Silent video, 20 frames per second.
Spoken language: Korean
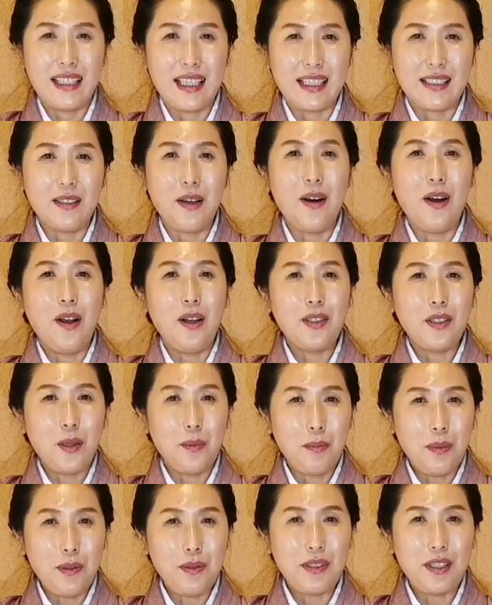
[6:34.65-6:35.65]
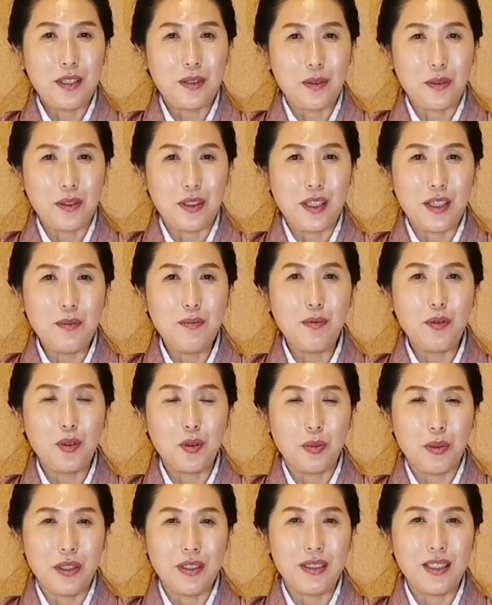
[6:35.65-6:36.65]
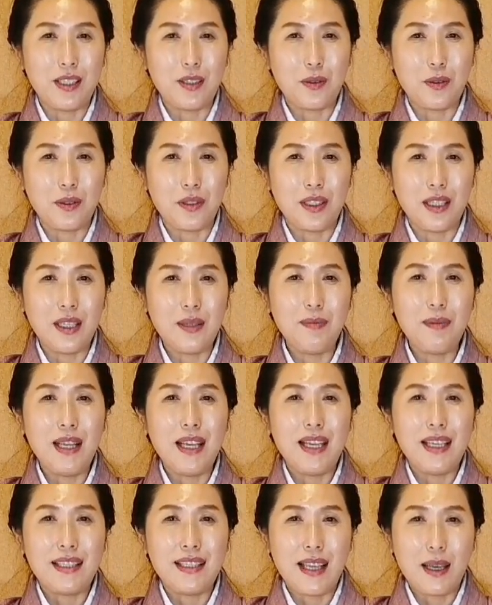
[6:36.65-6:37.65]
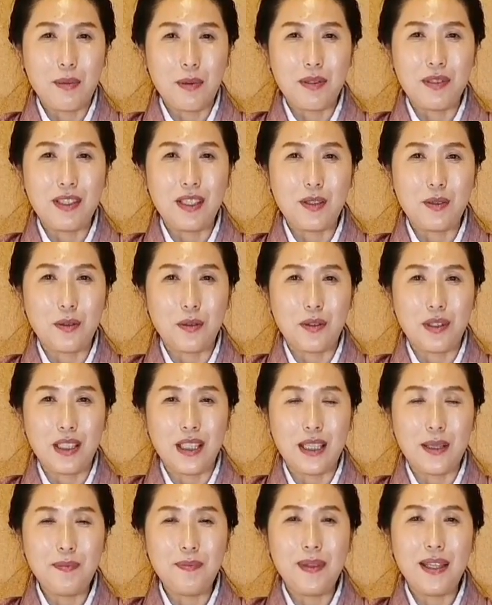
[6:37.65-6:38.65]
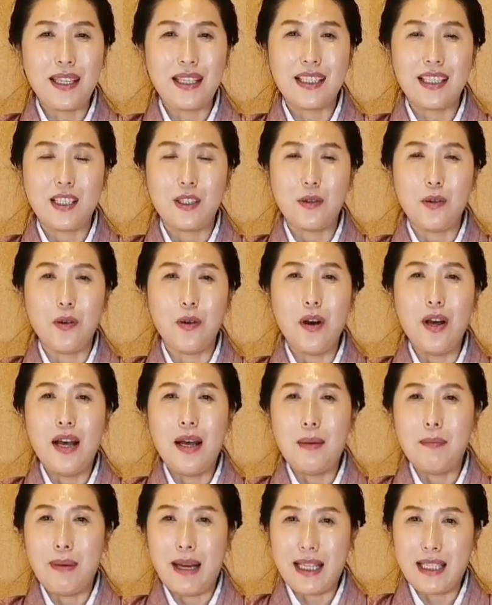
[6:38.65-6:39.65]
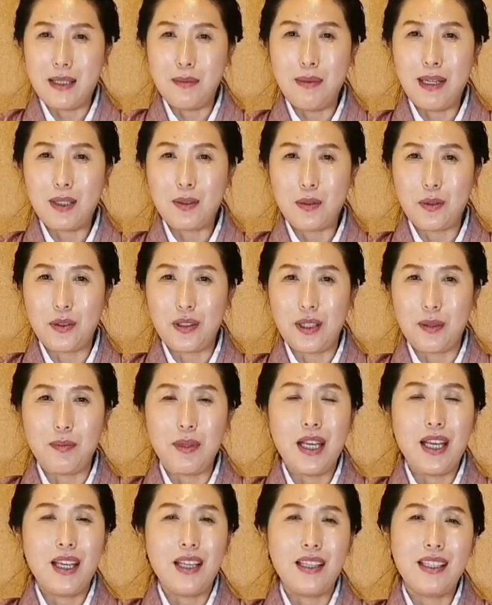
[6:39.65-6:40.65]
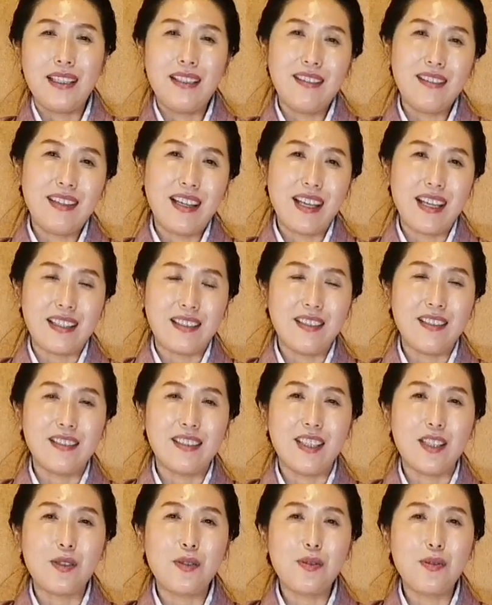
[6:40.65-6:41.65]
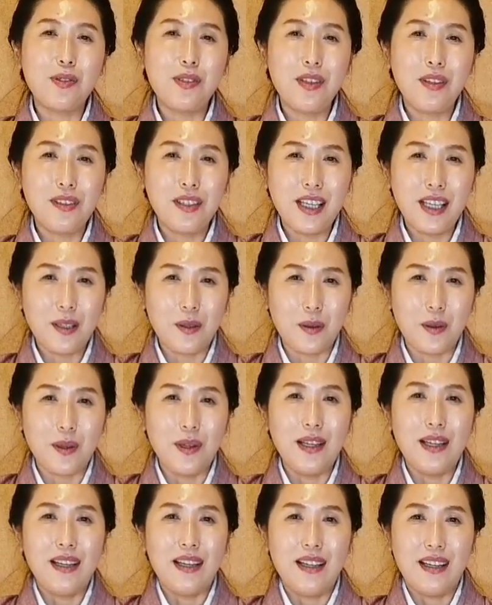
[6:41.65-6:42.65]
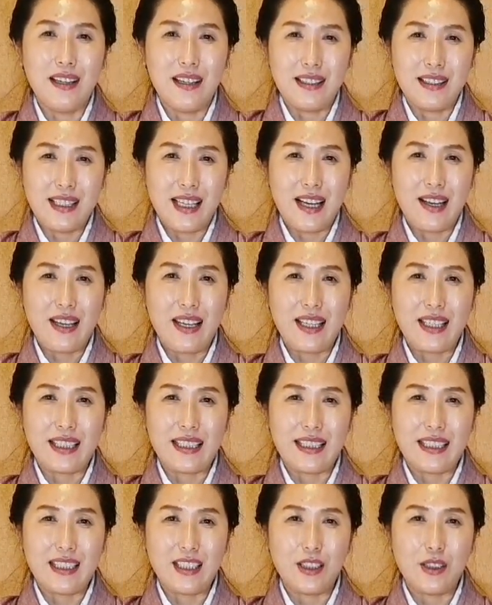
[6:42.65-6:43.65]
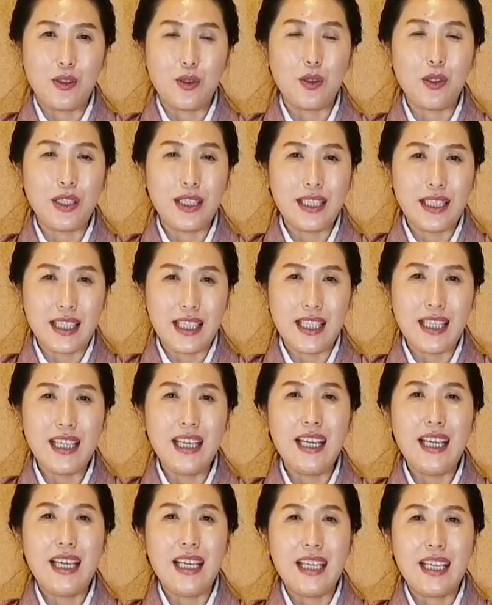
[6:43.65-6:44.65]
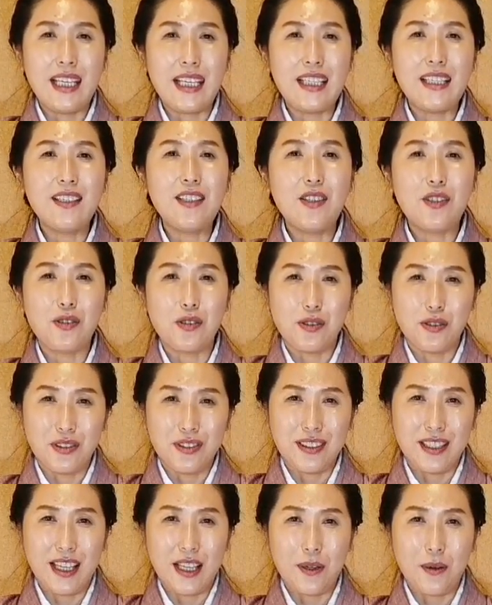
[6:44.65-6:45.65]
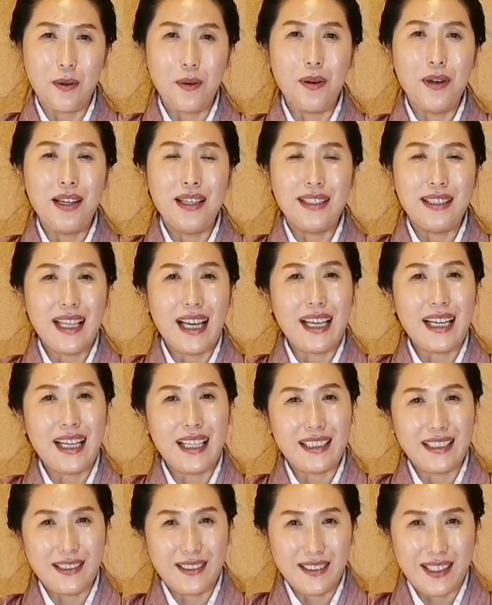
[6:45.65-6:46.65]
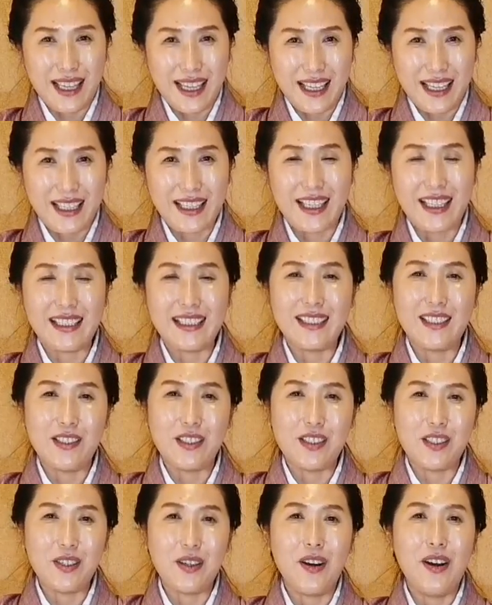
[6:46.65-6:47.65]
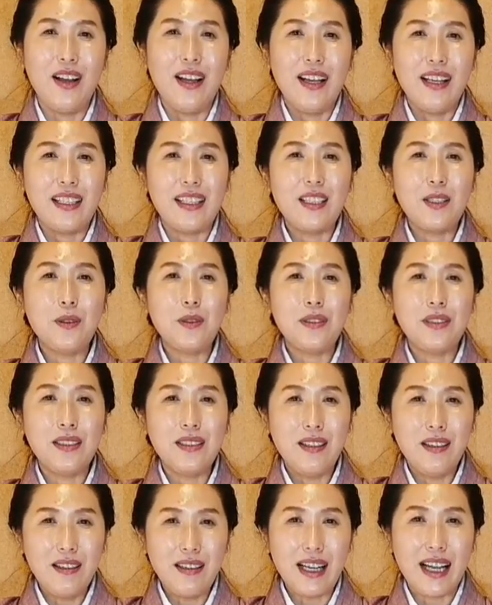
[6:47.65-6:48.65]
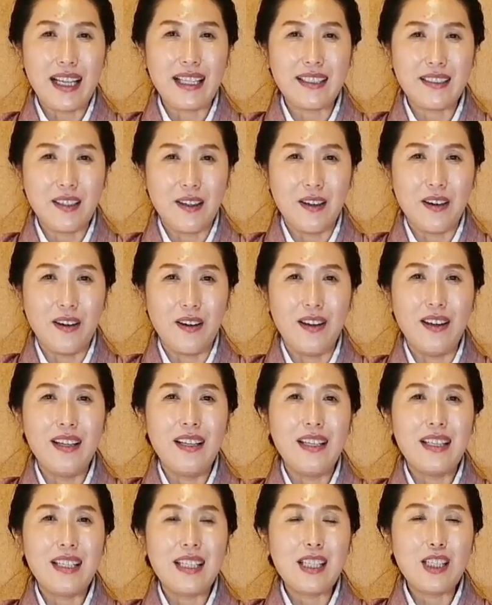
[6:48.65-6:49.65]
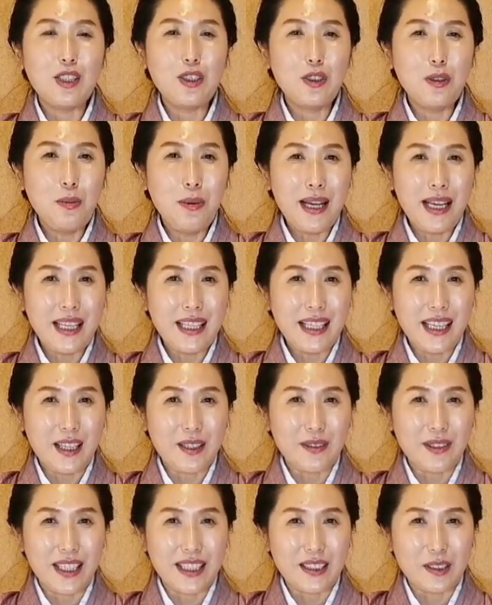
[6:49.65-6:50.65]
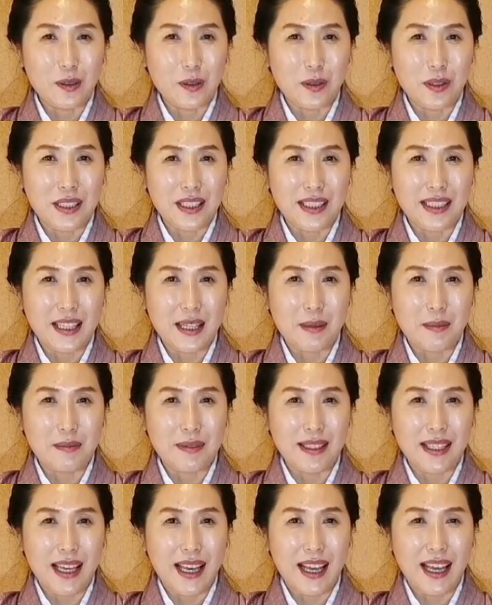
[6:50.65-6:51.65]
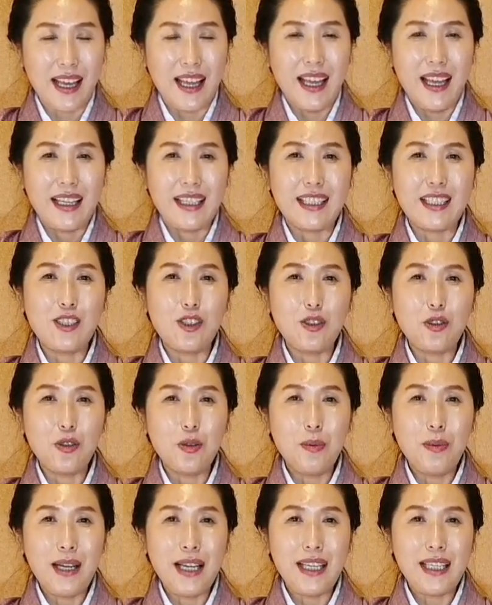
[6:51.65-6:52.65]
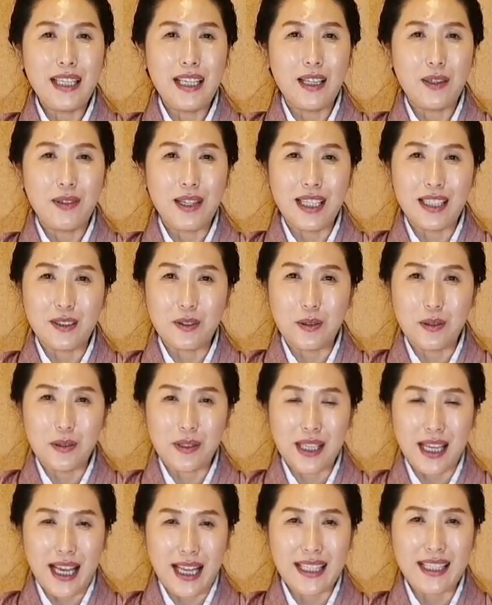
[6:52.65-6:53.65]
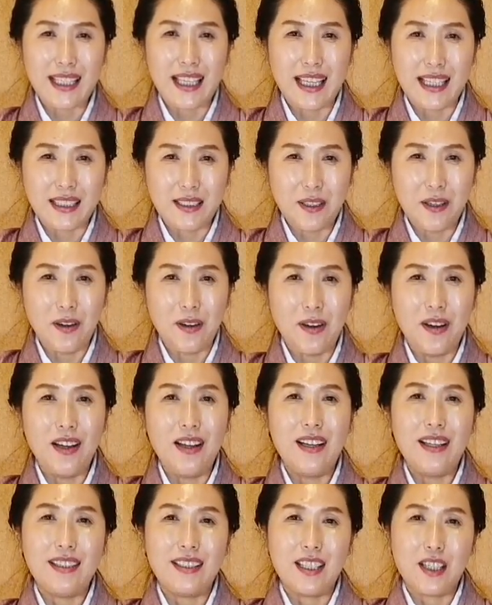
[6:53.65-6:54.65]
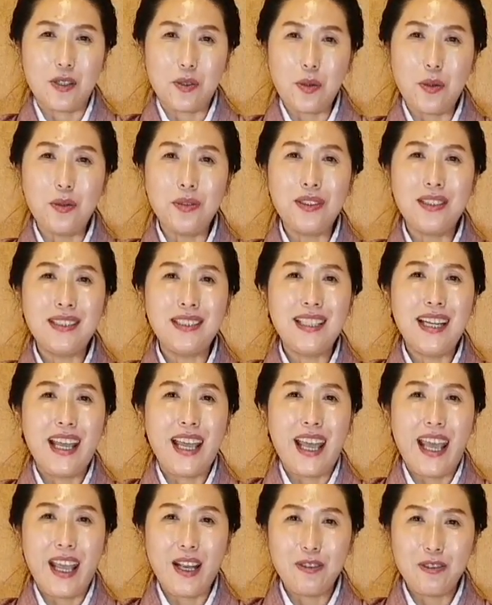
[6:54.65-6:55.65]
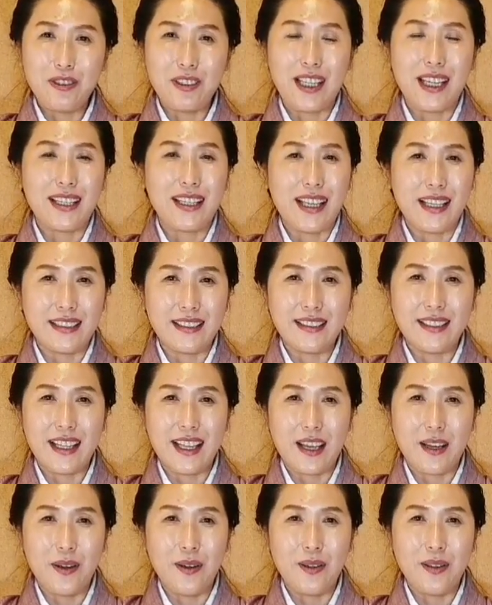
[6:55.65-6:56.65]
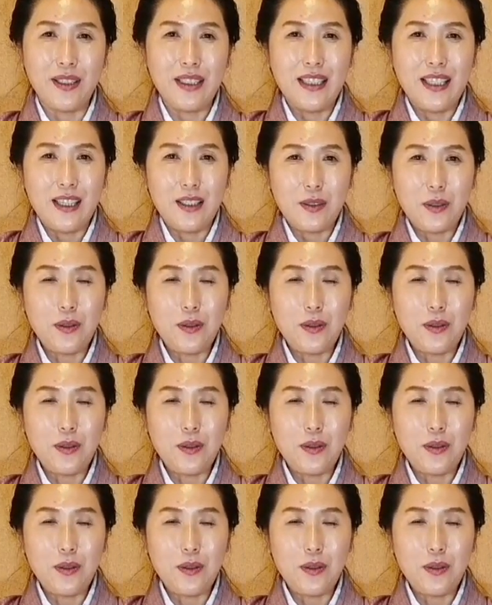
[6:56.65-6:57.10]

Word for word: 그래서 첫 번째 손님, 두 번째 손님, 세 번째 손님, 그리고 마지막 손님 이렇게 해서 이제 순서대로 어, 차의 그 주인이 이끌어주는 대로 따라 들어가게 되는 거죠. 그리고 들어가서 쯔쿠바이라고 하는 곳이 있답니다. 그 쯔쿠바이라고 하는 곳에 앉아서 이제 손을 헹구게 되는데요.